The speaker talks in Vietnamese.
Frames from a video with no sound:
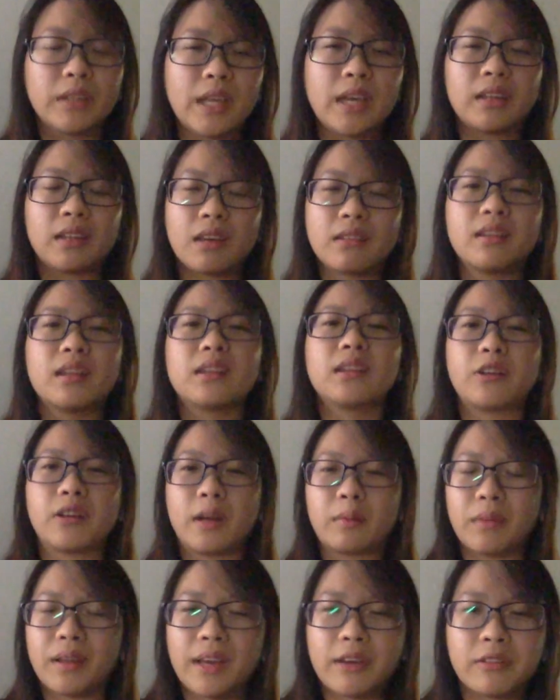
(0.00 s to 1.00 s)
tiền nó sẽ tự
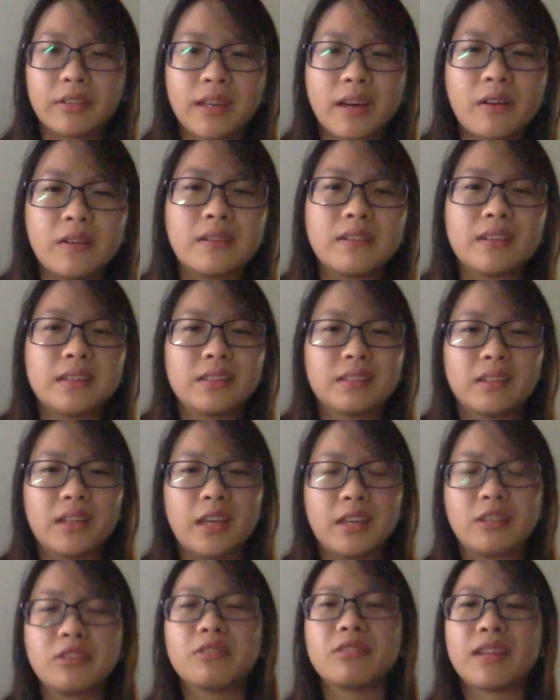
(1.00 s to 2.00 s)
động nó theo sau thì
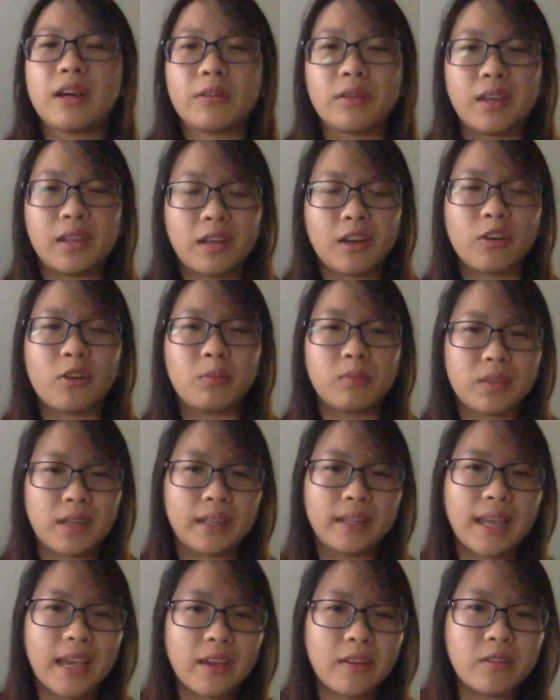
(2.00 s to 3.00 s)
trước sau gì nó cũng sẽ
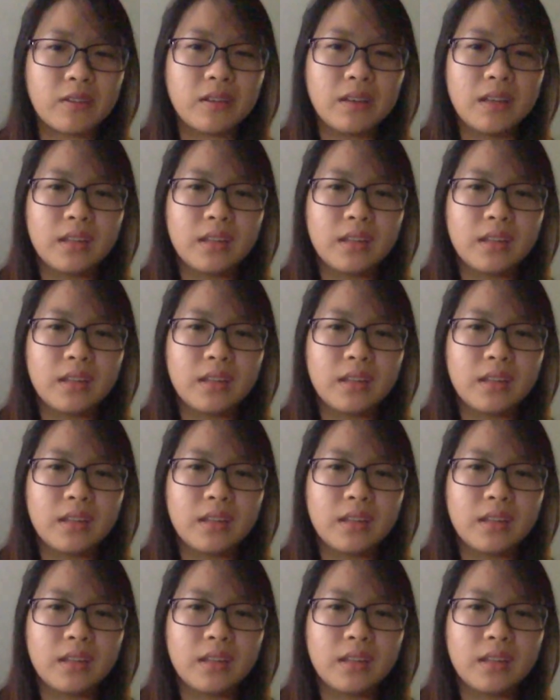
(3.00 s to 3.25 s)
theo